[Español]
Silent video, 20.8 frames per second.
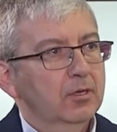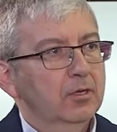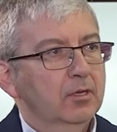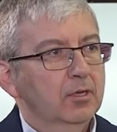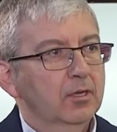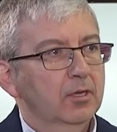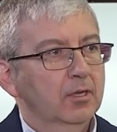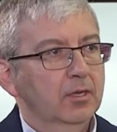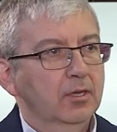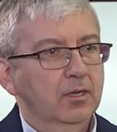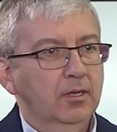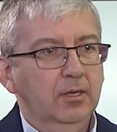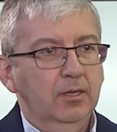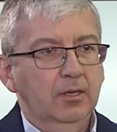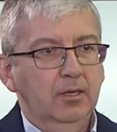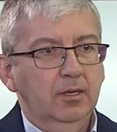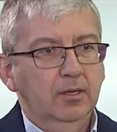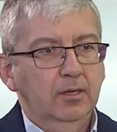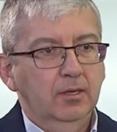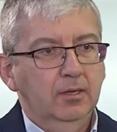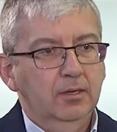
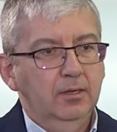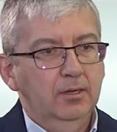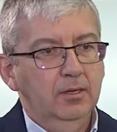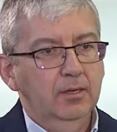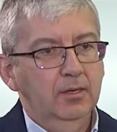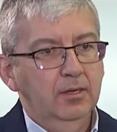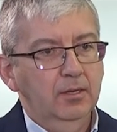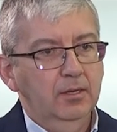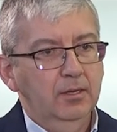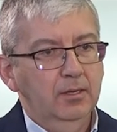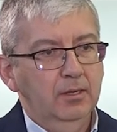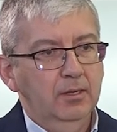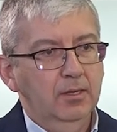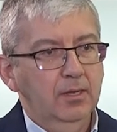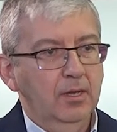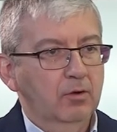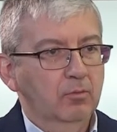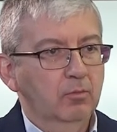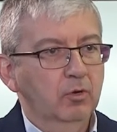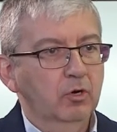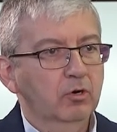Eh, y, y,
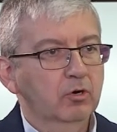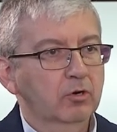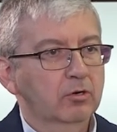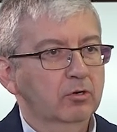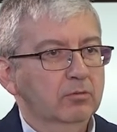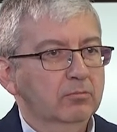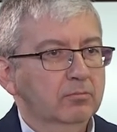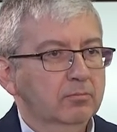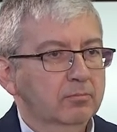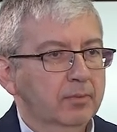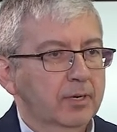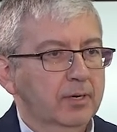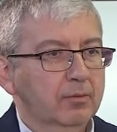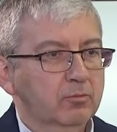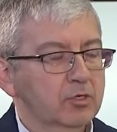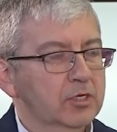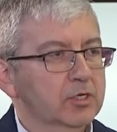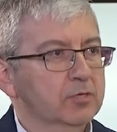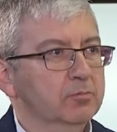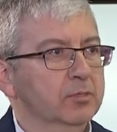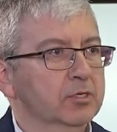a lo mejor para
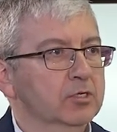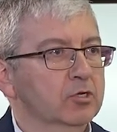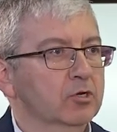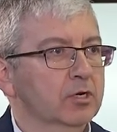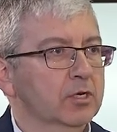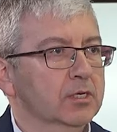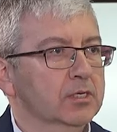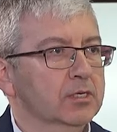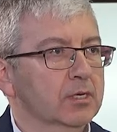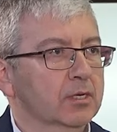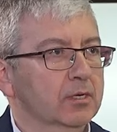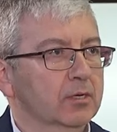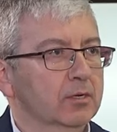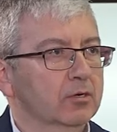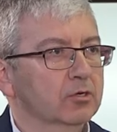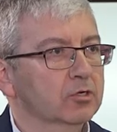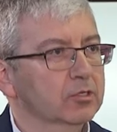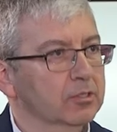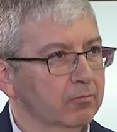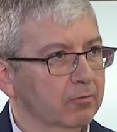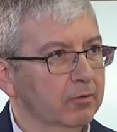muchas personas, si
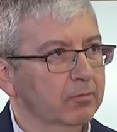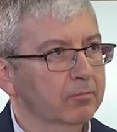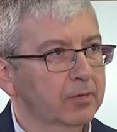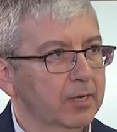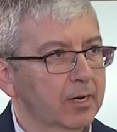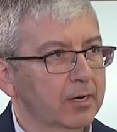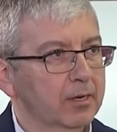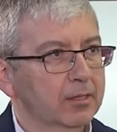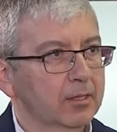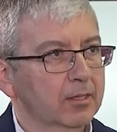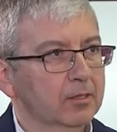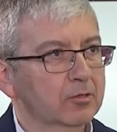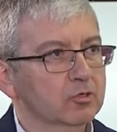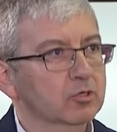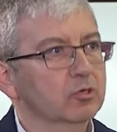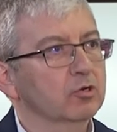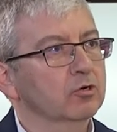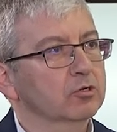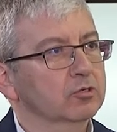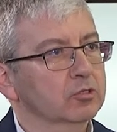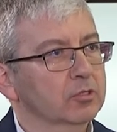no están familiarizados
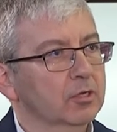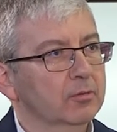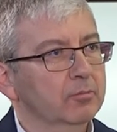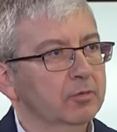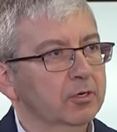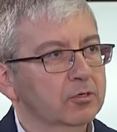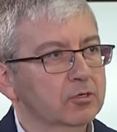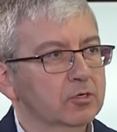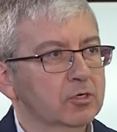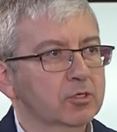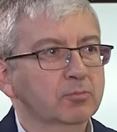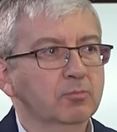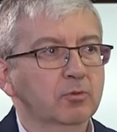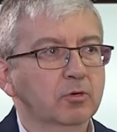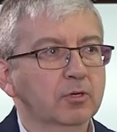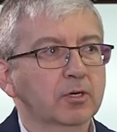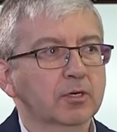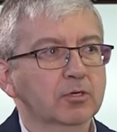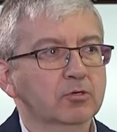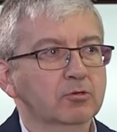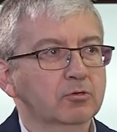con los términos, les
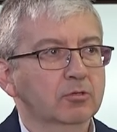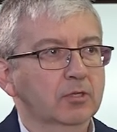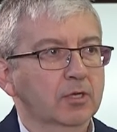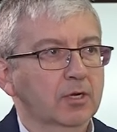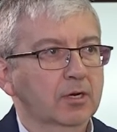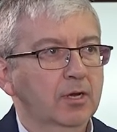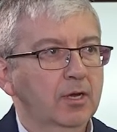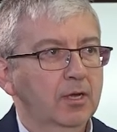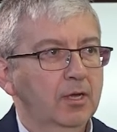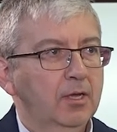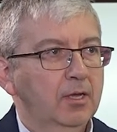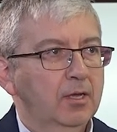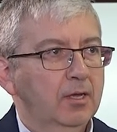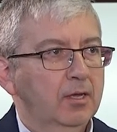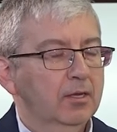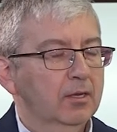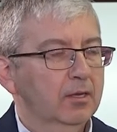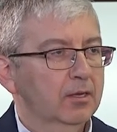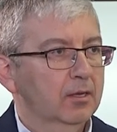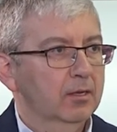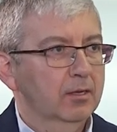puede resultar
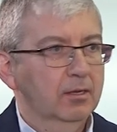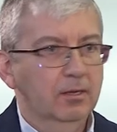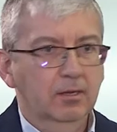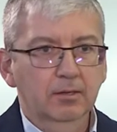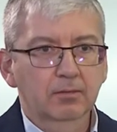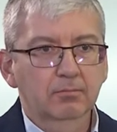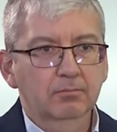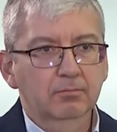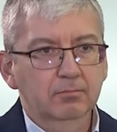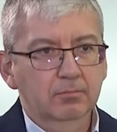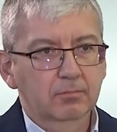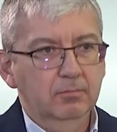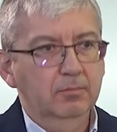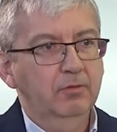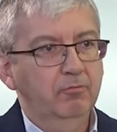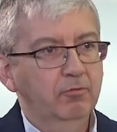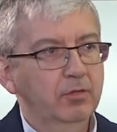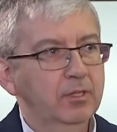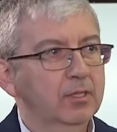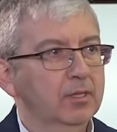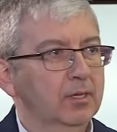eh,
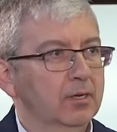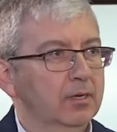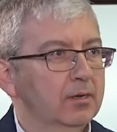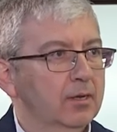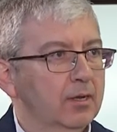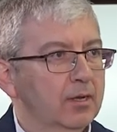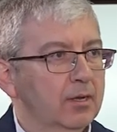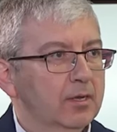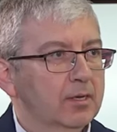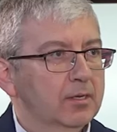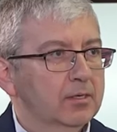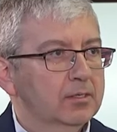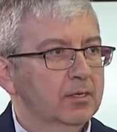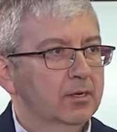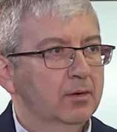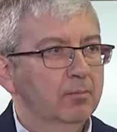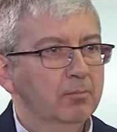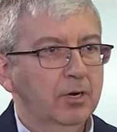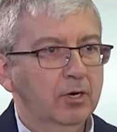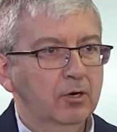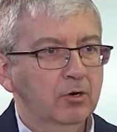difícil. Sin
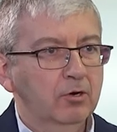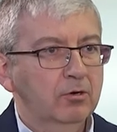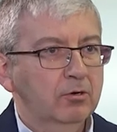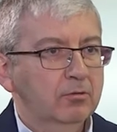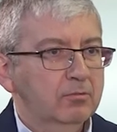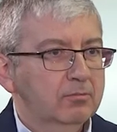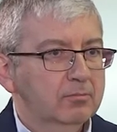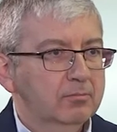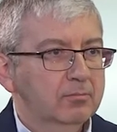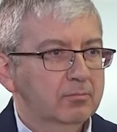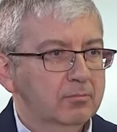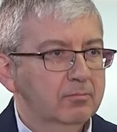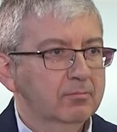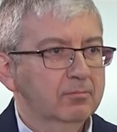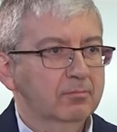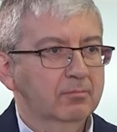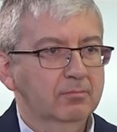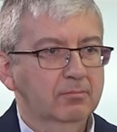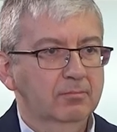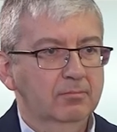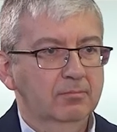embargo,
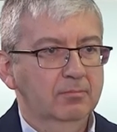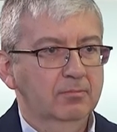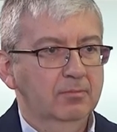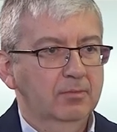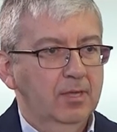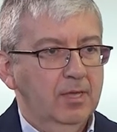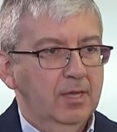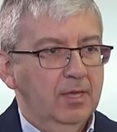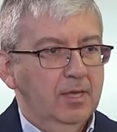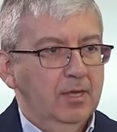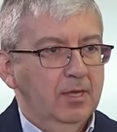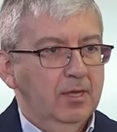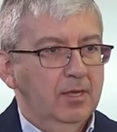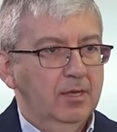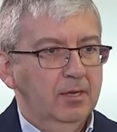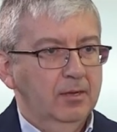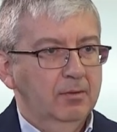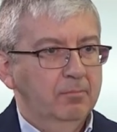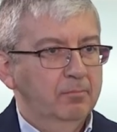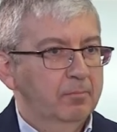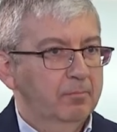mm,
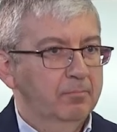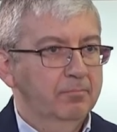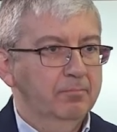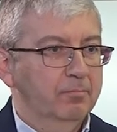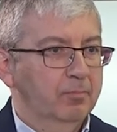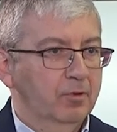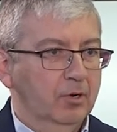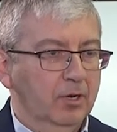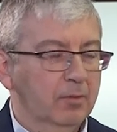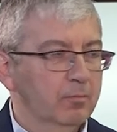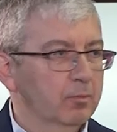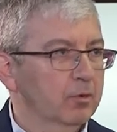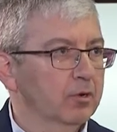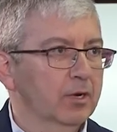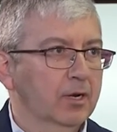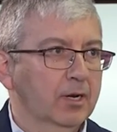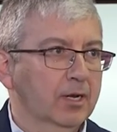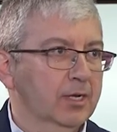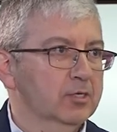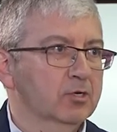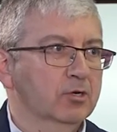eh, por ejemplo, en
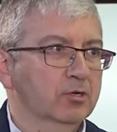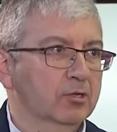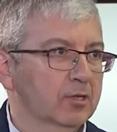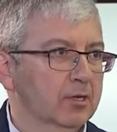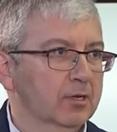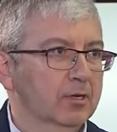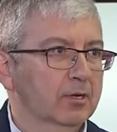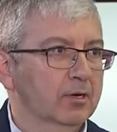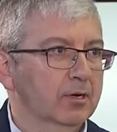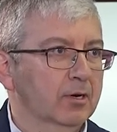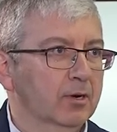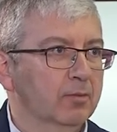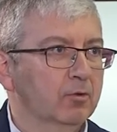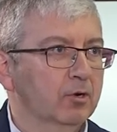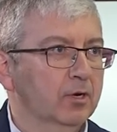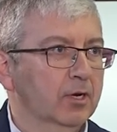el caso de Ramón